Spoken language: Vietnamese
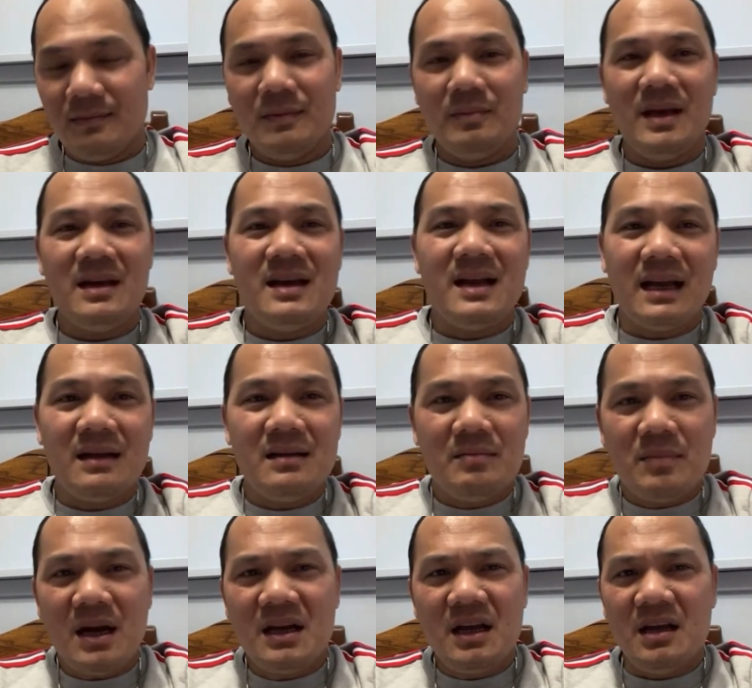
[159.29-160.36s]
mấy cái đảng
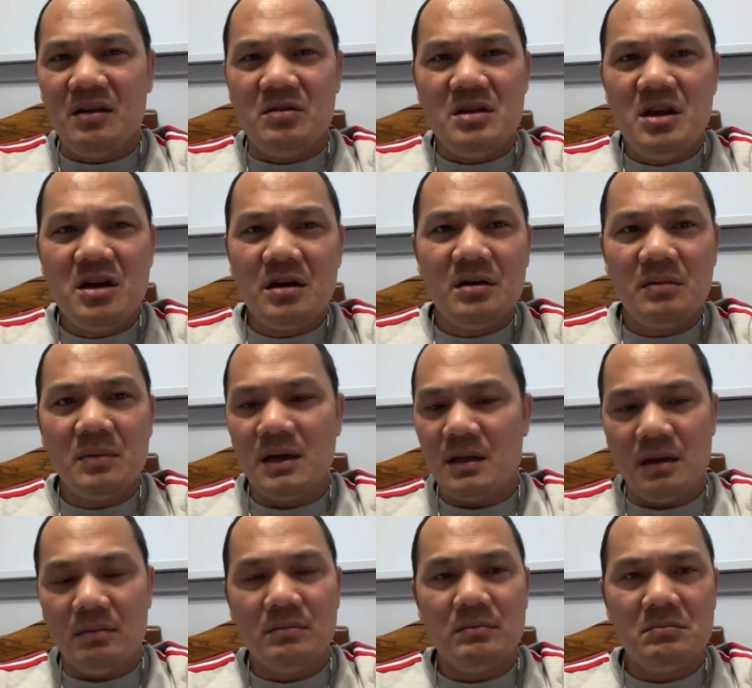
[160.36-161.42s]
bất kỳ nó dơ lắm các
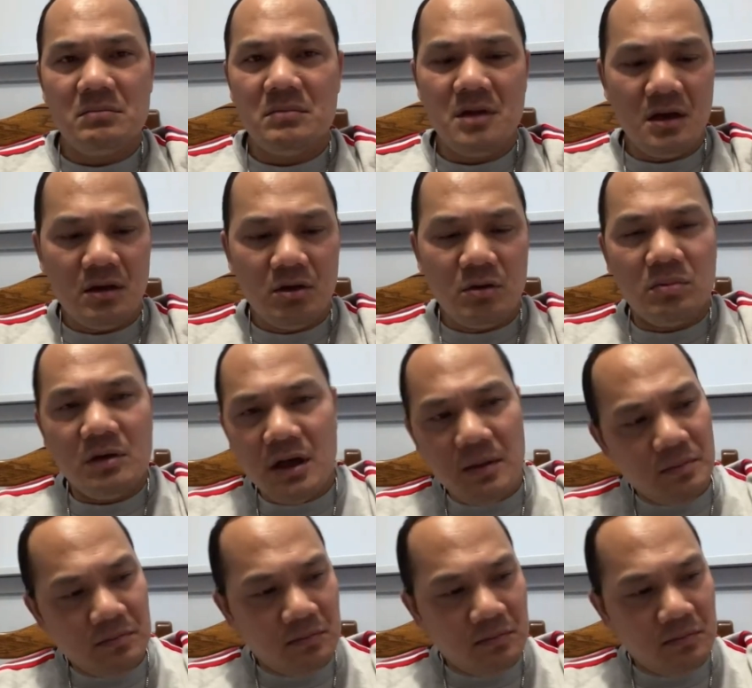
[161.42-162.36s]
chị dơ khủng khiếp